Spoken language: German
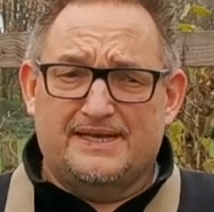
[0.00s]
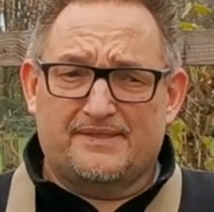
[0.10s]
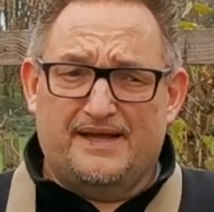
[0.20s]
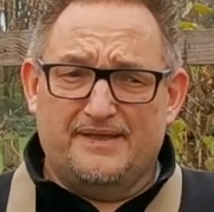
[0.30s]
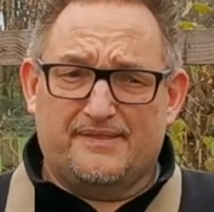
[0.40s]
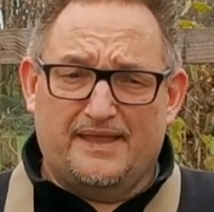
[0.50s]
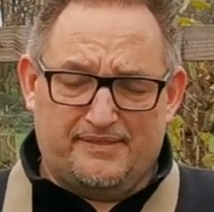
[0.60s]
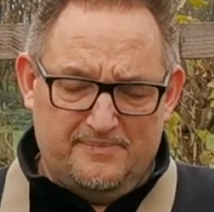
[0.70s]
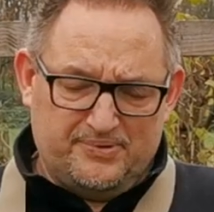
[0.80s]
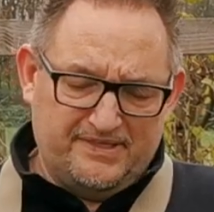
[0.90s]
Das heißt,
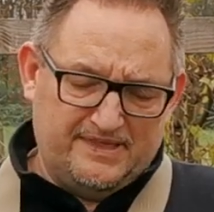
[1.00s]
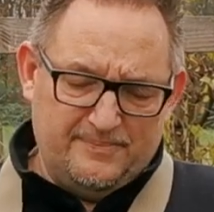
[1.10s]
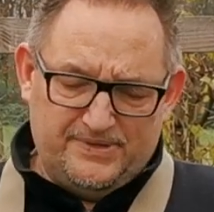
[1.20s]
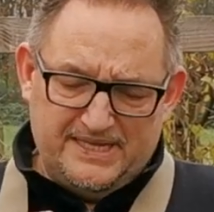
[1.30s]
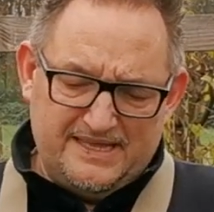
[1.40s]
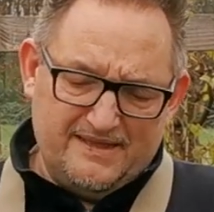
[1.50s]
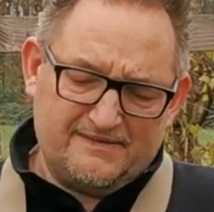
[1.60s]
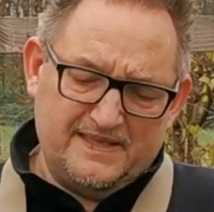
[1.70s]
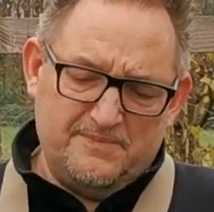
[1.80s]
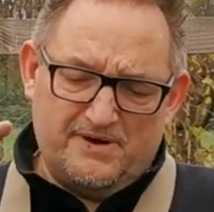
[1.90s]
dass im Prinzip die
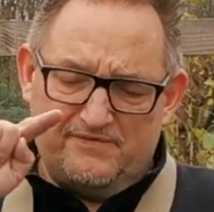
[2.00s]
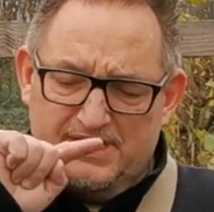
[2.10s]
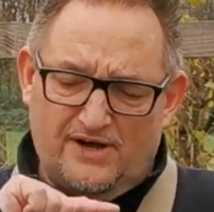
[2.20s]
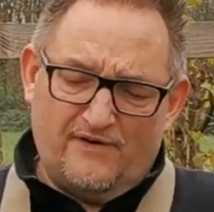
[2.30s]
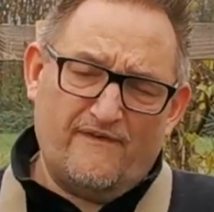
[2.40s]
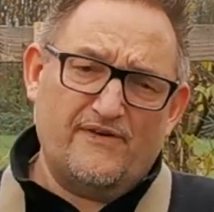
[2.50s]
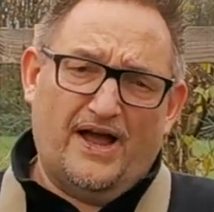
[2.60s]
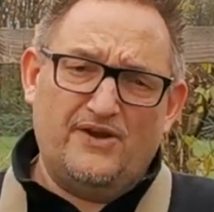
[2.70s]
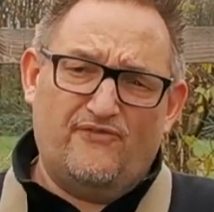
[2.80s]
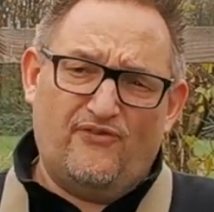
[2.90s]
Gears immer wieder
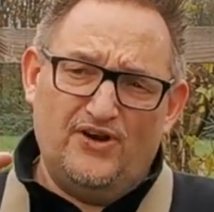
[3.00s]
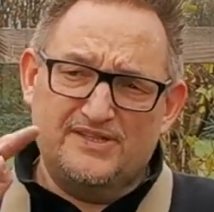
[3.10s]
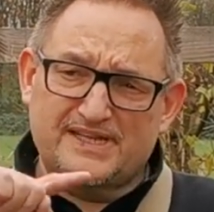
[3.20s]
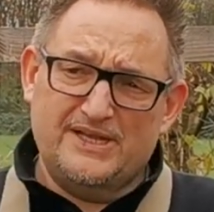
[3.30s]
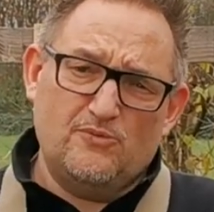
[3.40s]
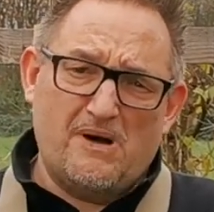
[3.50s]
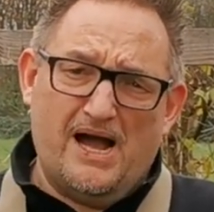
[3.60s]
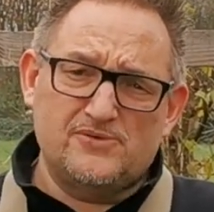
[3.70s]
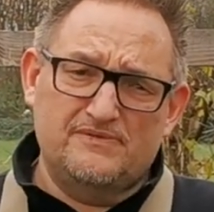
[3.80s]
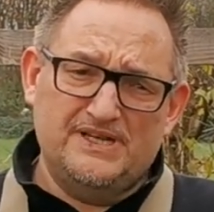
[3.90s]
eine volle Drehung
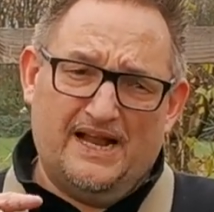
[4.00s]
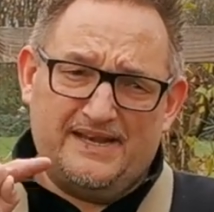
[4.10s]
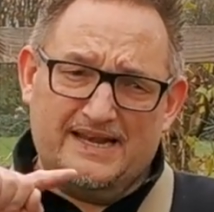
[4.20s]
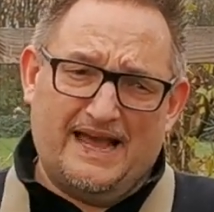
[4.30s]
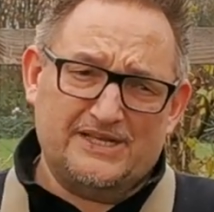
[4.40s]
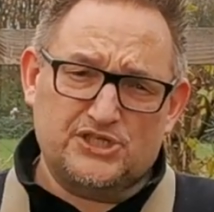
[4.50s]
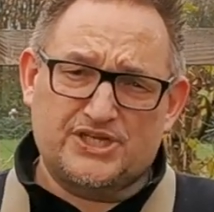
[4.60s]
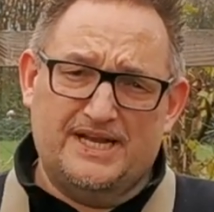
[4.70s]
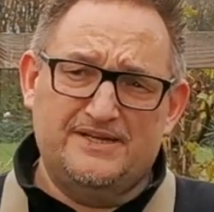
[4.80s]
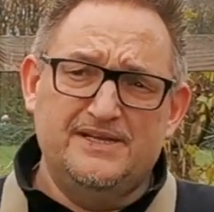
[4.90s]
machen und wieder an der gleichen
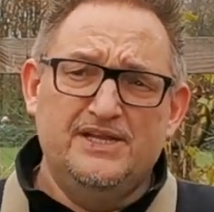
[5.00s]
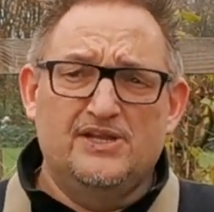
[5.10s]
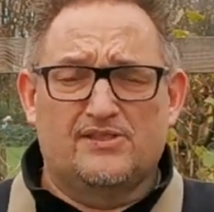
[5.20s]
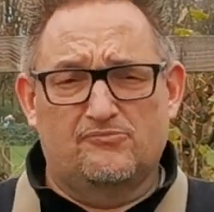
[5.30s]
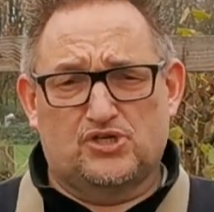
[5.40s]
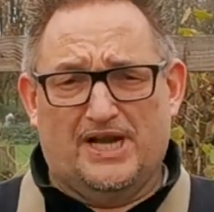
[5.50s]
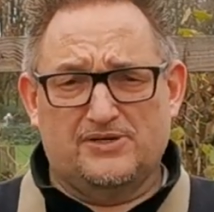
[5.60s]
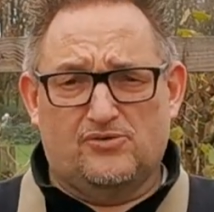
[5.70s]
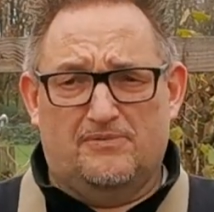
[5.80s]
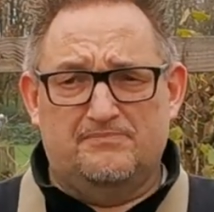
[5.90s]
Stelle zum
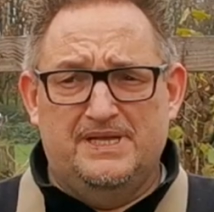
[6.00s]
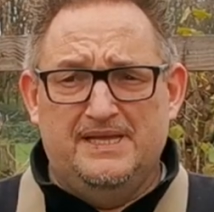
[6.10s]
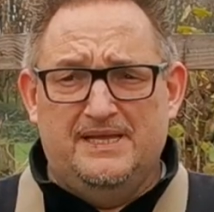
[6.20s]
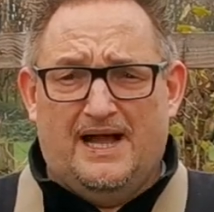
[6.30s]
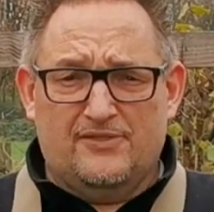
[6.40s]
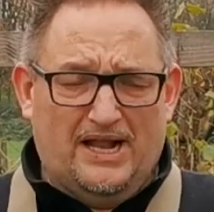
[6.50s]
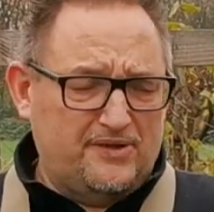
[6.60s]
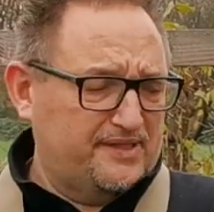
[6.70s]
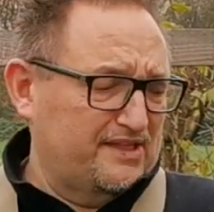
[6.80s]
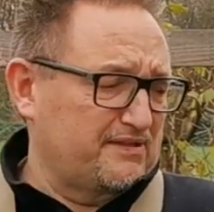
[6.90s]
Stand kommen. Also
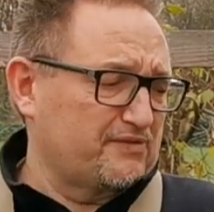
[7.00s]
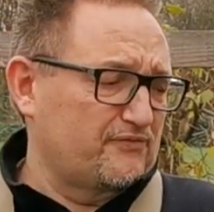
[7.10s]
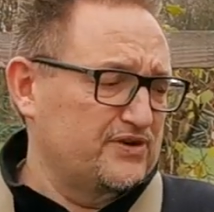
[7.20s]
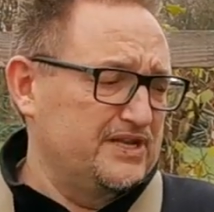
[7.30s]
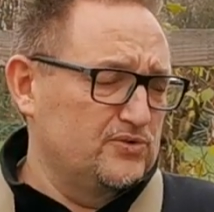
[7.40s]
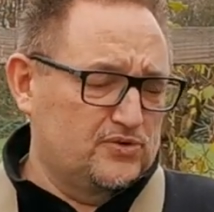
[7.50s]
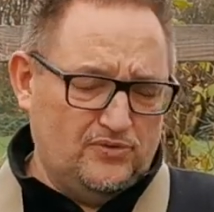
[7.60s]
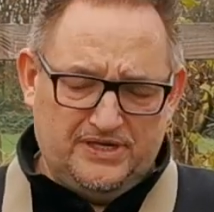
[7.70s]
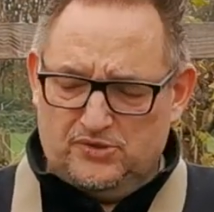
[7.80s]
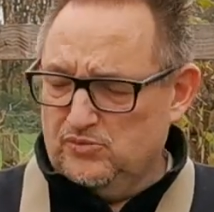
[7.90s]
alles das, was er von der
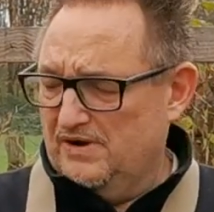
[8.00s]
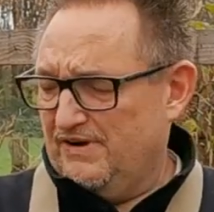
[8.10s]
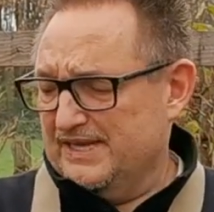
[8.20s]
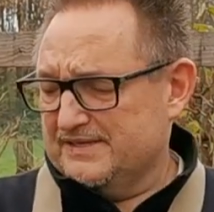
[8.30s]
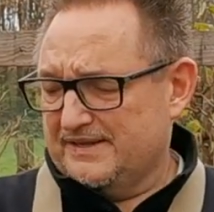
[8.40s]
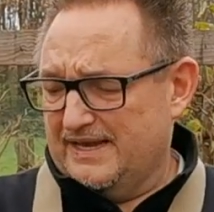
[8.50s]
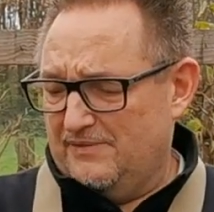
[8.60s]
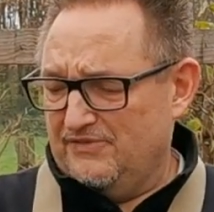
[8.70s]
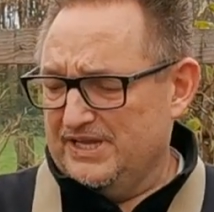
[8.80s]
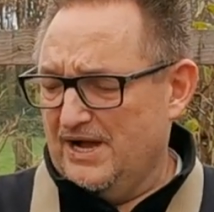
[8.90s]
ETU erwartet. Dann
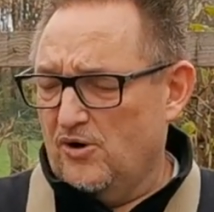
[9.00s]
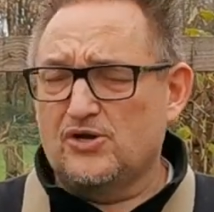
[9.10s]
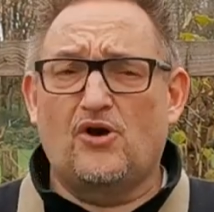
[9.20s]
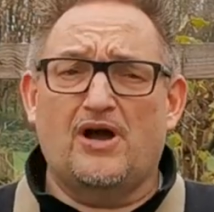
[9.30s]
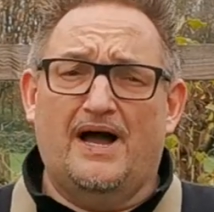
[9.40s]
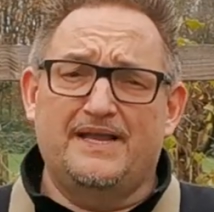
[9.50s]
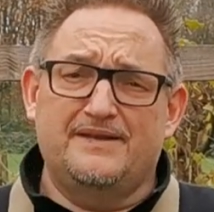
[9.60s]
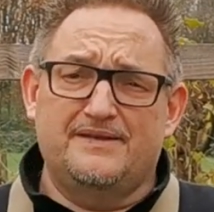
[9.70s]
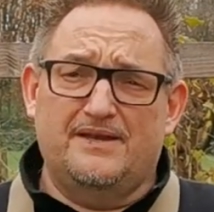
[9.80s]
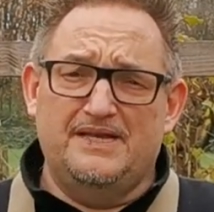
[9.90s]
haben wir hier auch noch
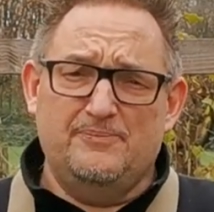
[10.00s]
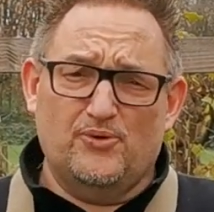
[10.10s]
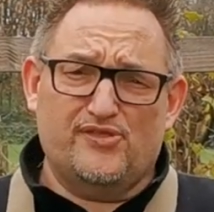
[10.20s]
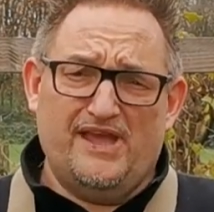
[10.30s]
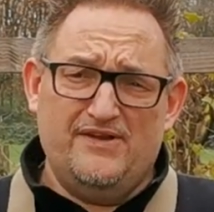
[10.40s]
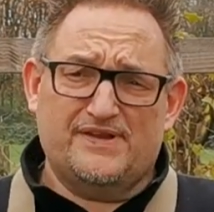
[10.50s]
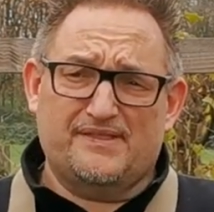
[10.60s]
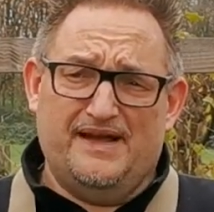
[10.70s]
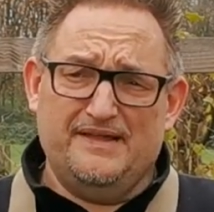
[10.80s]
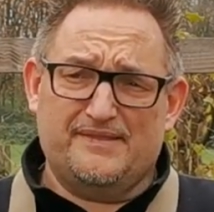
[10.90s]
einen Lipo-Safe.
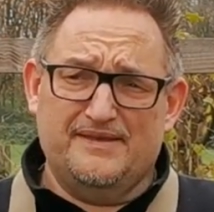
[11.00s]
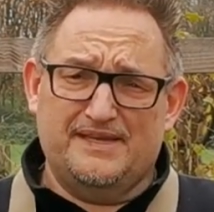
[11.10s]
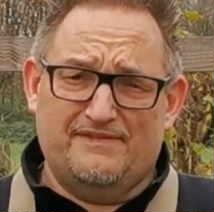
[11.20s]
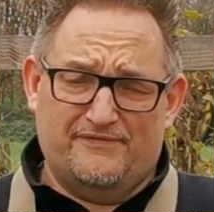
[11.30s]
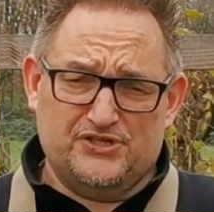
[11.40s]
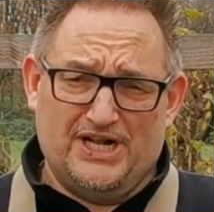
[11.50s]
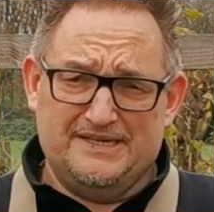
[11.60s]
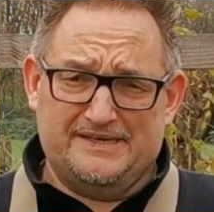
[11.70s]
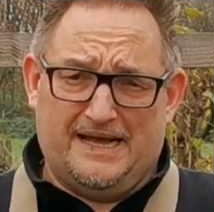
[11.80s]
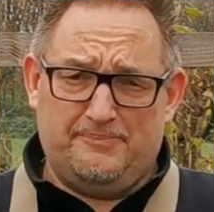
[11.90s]
Das heißt, die Waffe
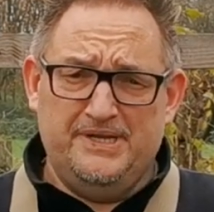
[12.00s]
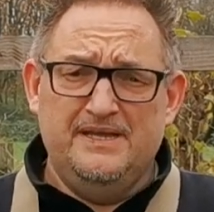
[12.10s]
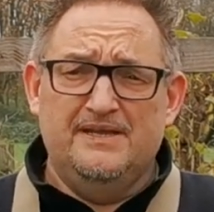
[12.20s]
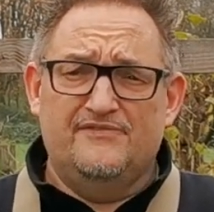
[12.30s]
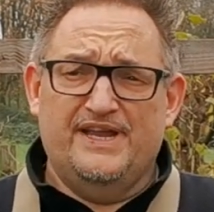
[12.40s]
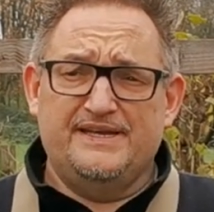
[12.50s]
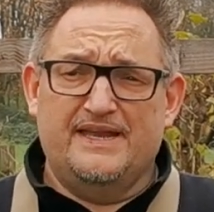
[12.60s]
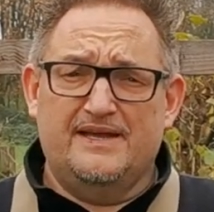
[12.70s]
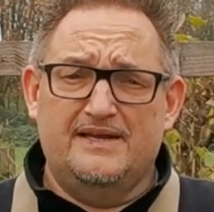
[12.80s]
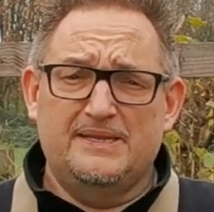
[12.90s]
schaltet ab, wenn
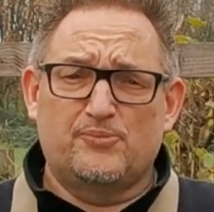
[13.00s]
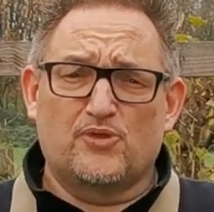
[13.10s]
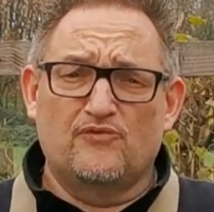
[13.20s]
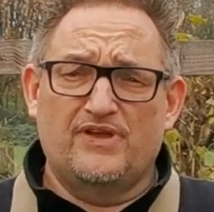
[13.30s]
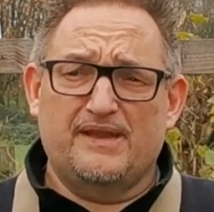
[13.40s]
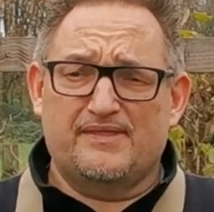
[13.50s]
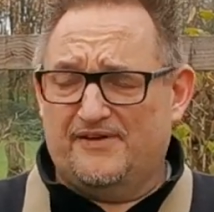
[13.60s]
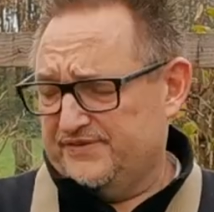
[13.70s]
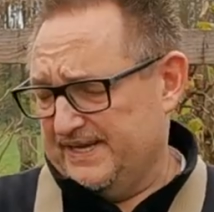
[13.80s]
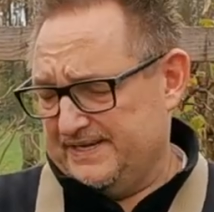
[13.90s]
der Lipo zu wenig
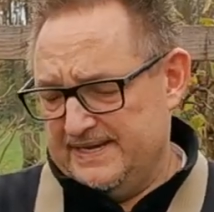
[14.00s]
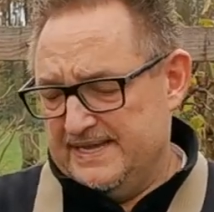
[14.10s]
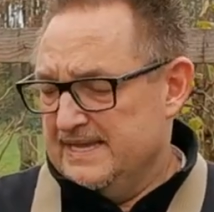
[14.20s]
Saft hat.